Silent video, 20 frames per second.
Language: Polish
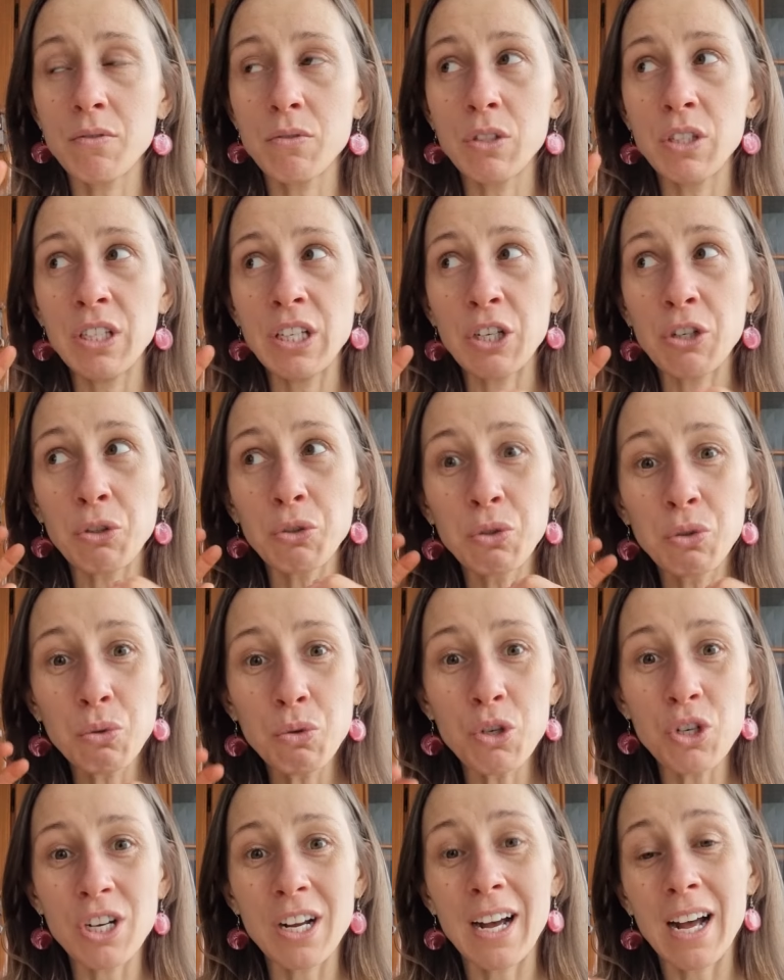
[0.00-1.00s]
jego
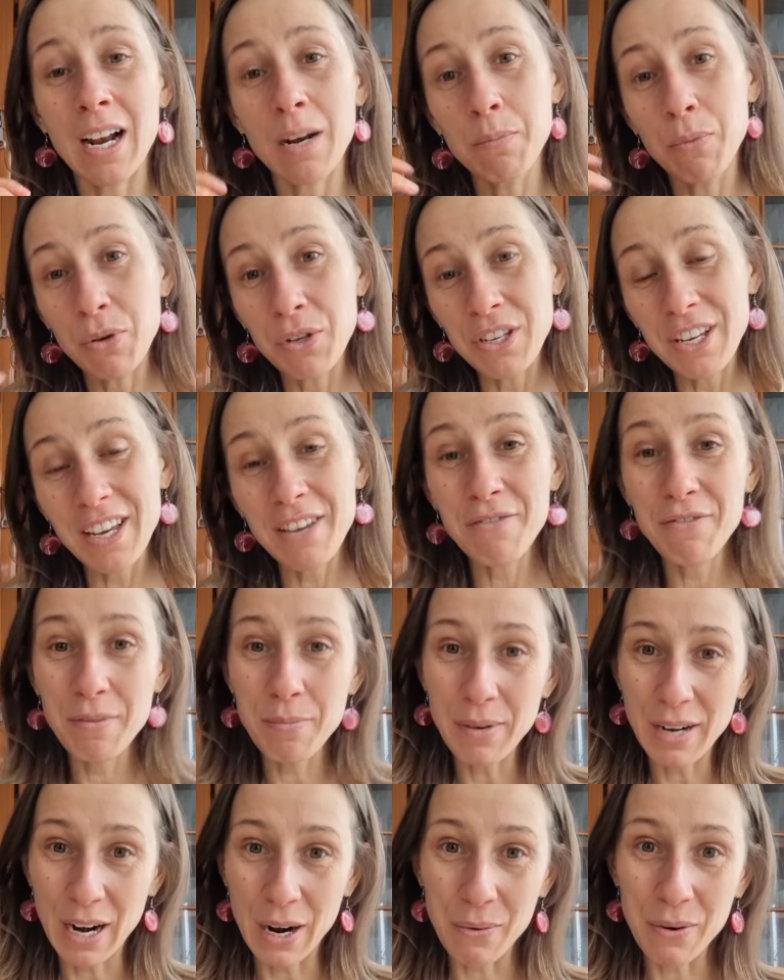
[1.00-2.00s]
dusza albo jej
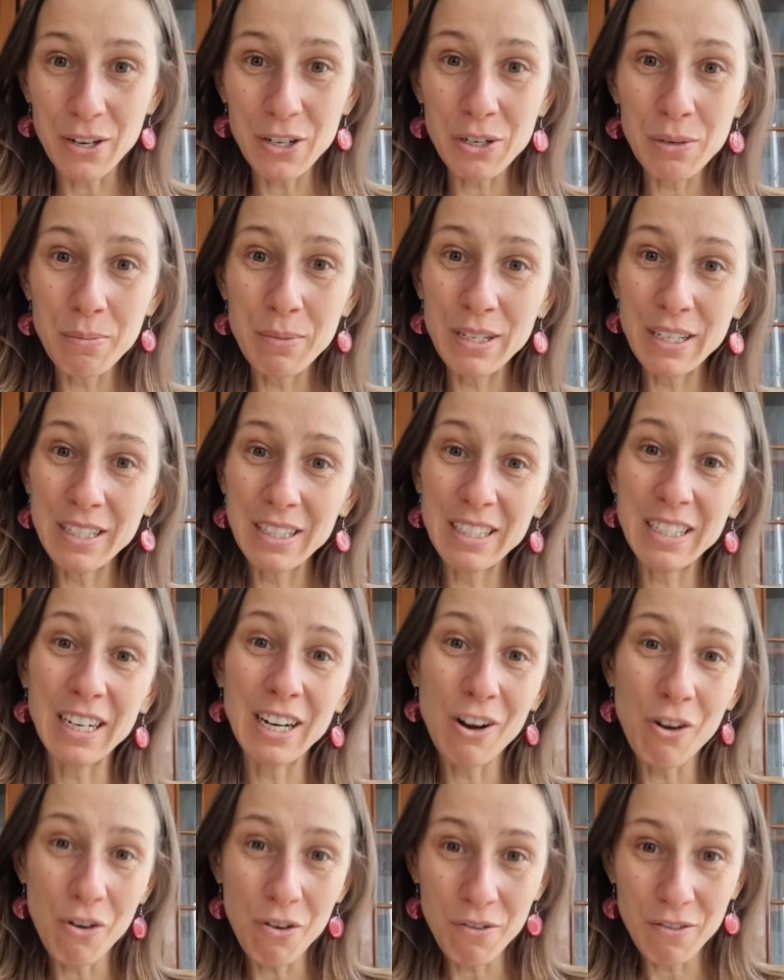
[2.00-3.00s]
wybrała, żeby
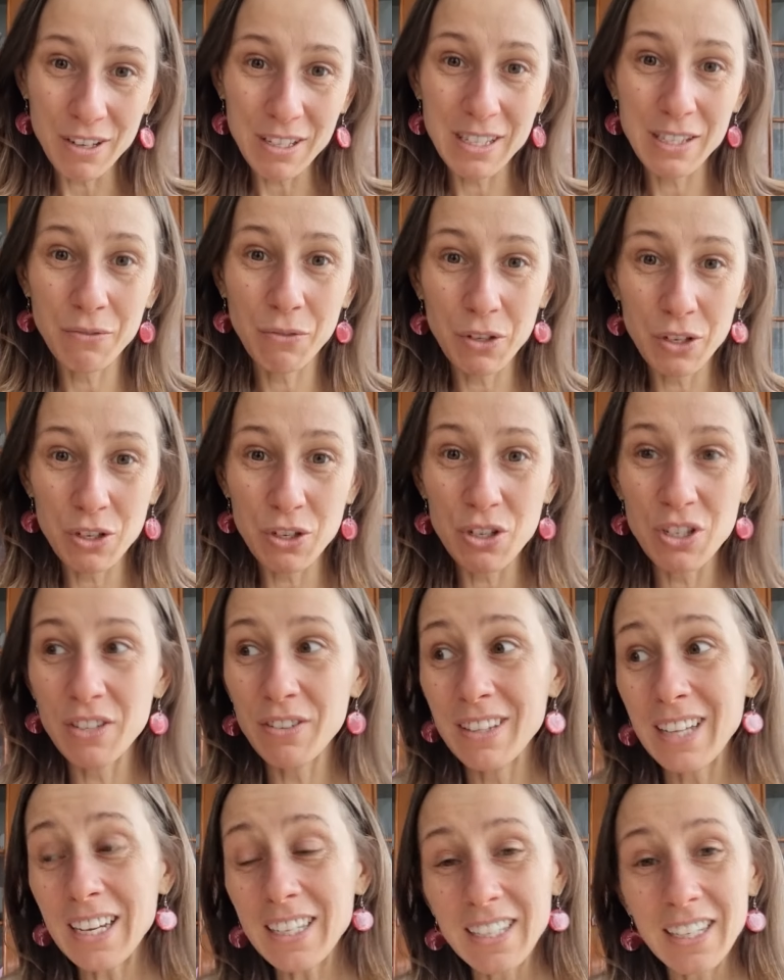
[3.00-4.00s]
kreować swoje życie w
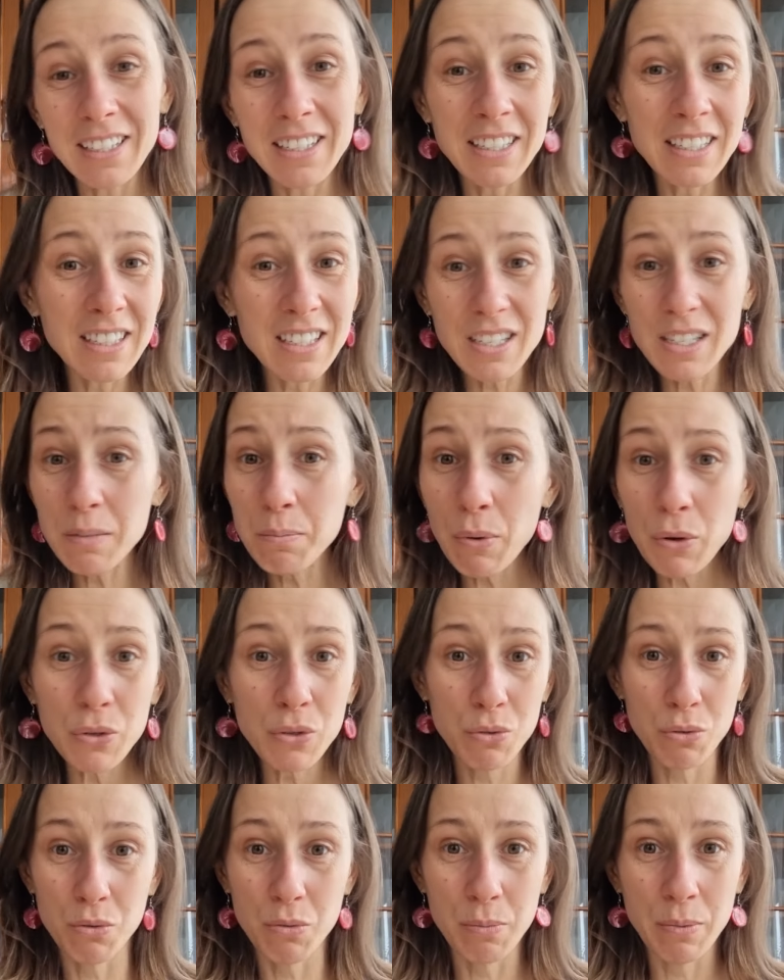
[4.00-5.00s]
taki, a nie inny
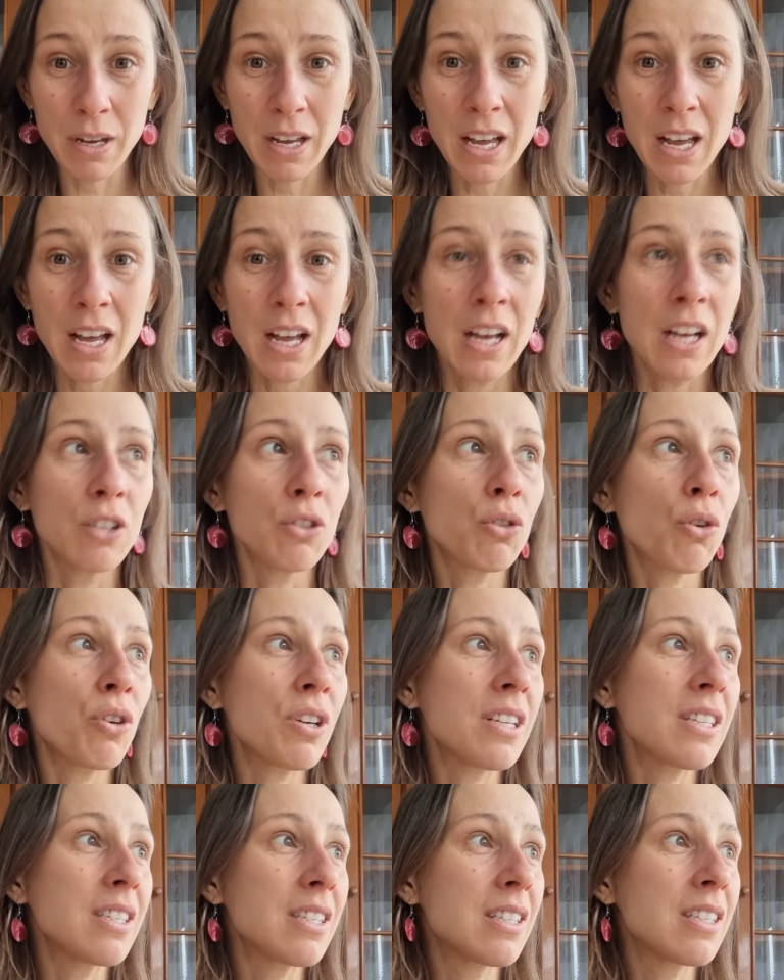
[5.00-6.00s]
sposób. To
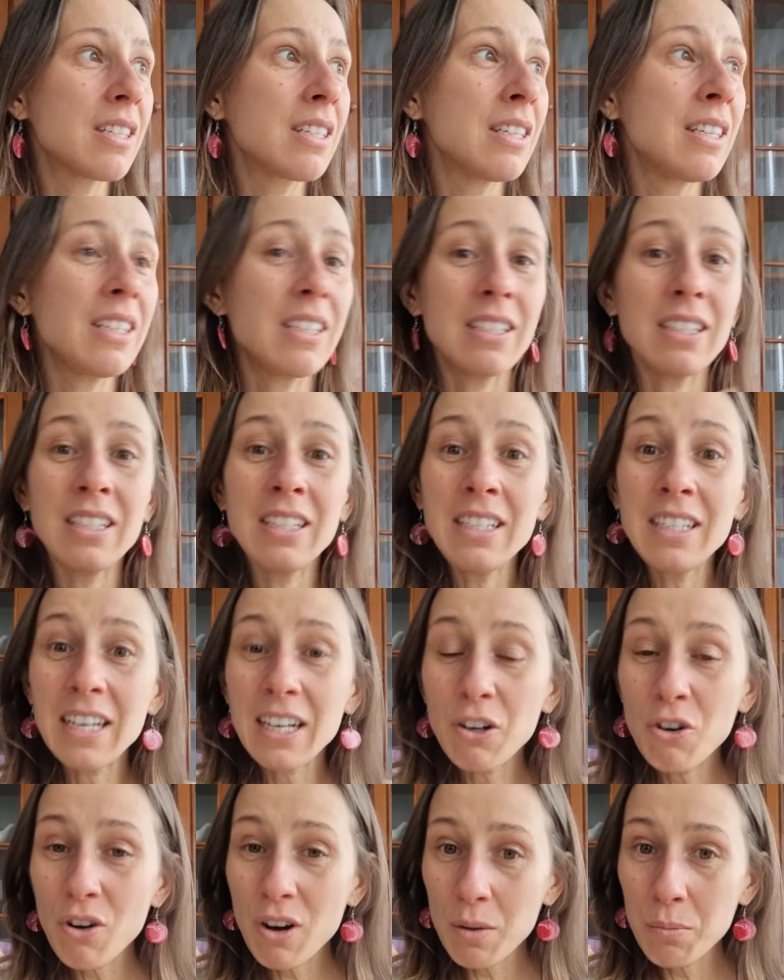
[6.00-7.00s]
jest
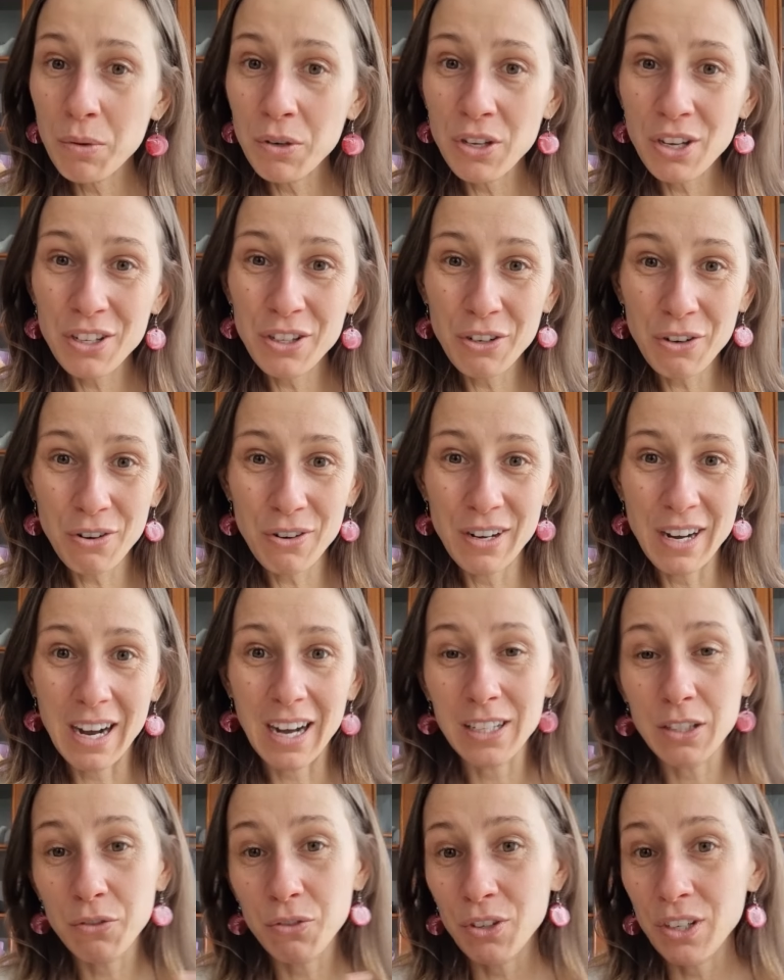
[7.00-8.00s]
jego albo jej droga,
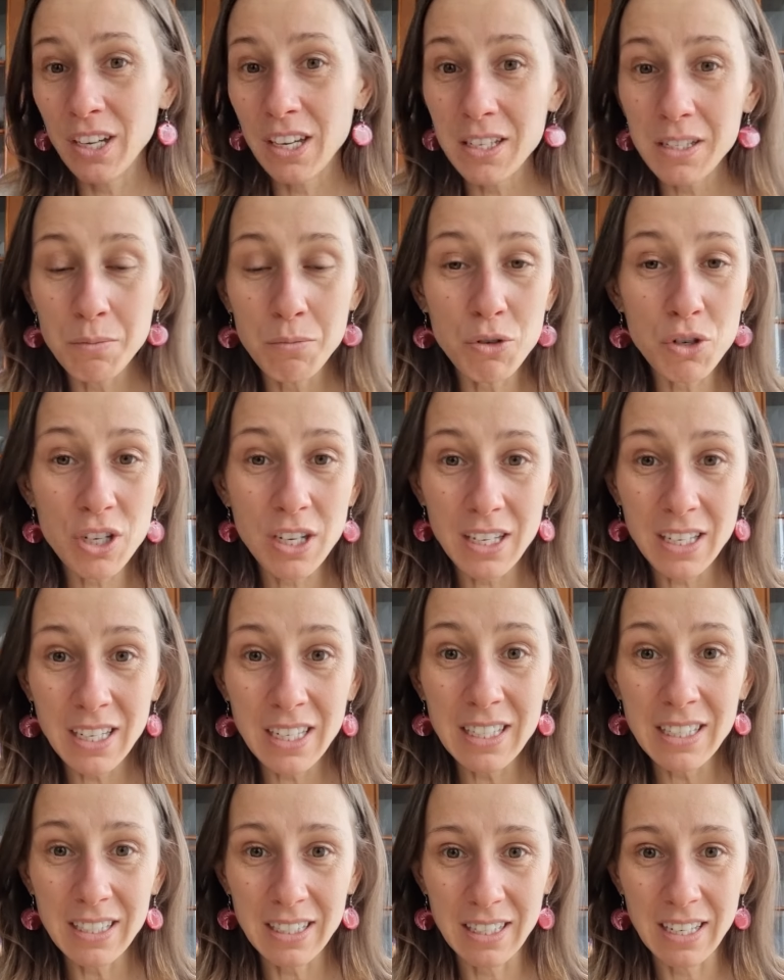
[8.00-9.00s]
a twoja jest może
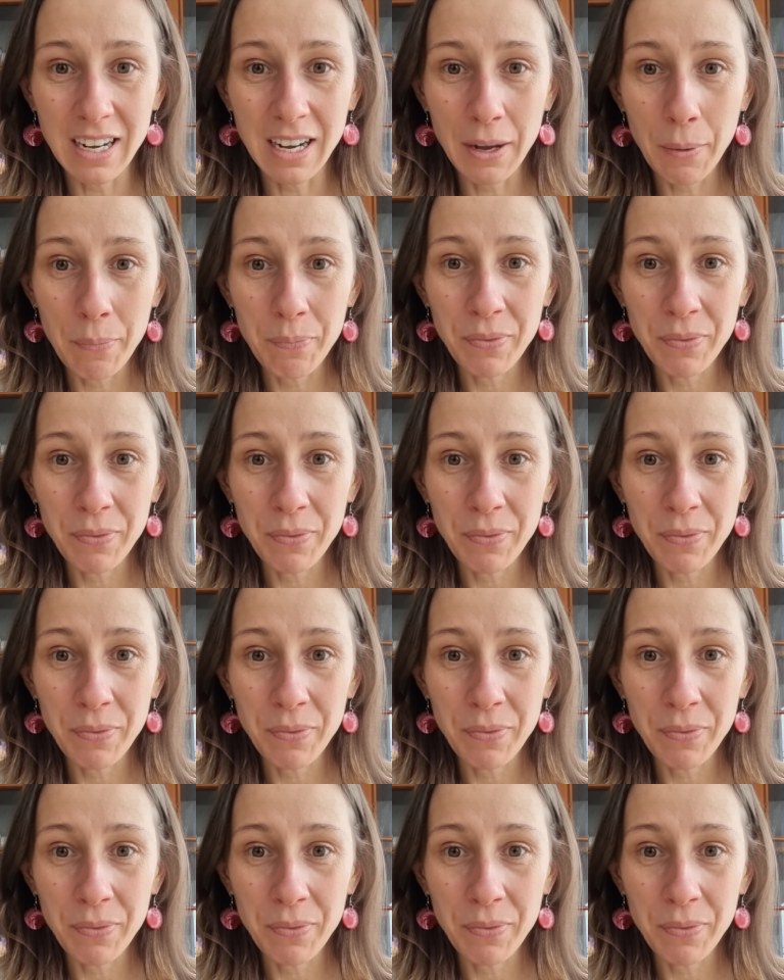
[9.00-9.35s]
inna.